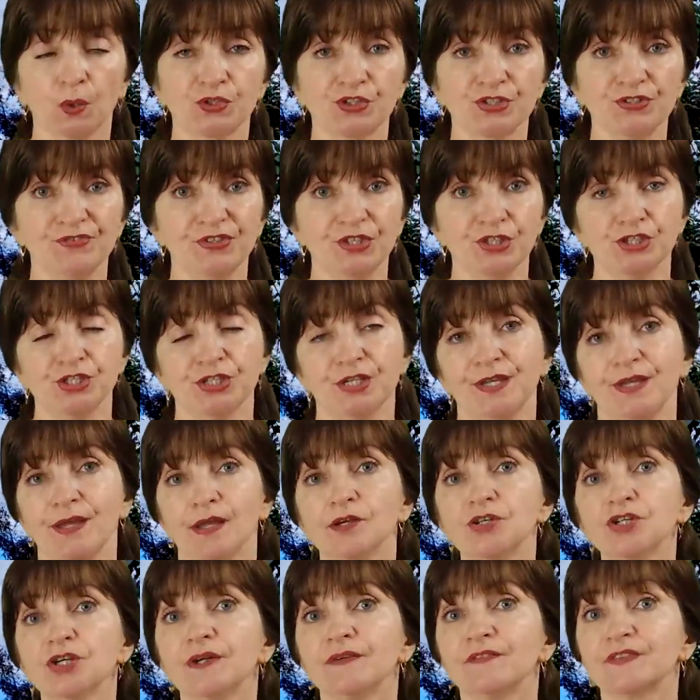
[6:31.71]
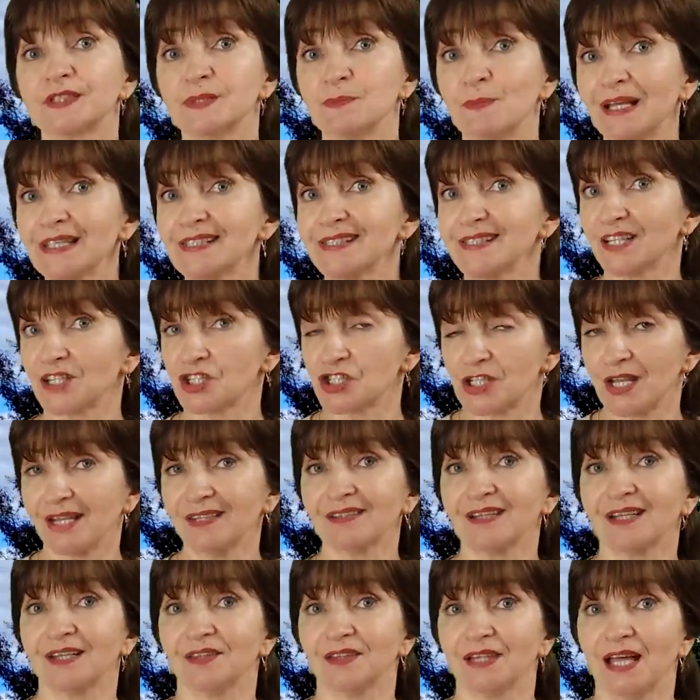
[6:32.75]
Oczywiście, jeżeli wzmacnia
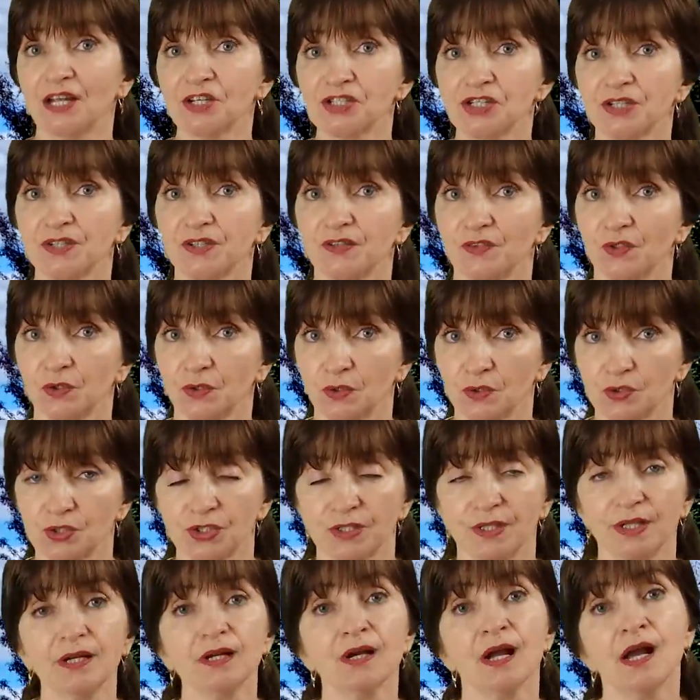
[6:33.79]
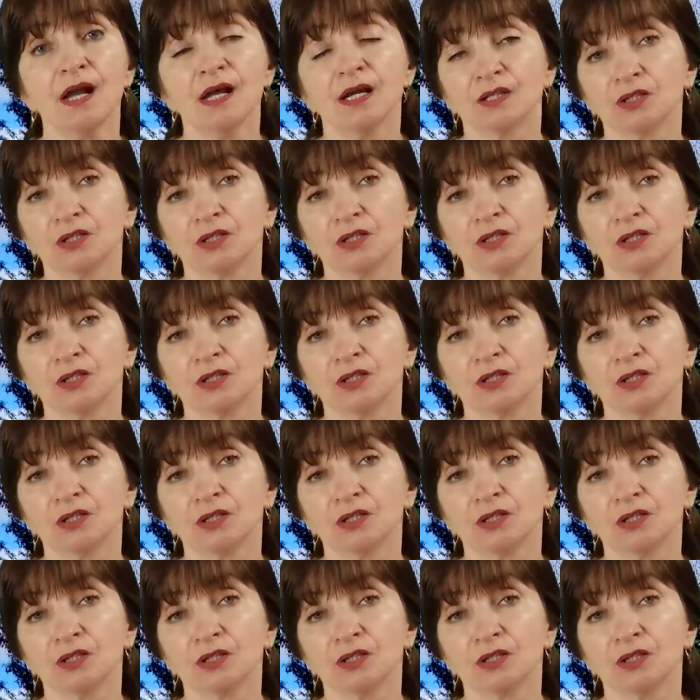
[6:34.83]
ściankę naczyń krwionośnych,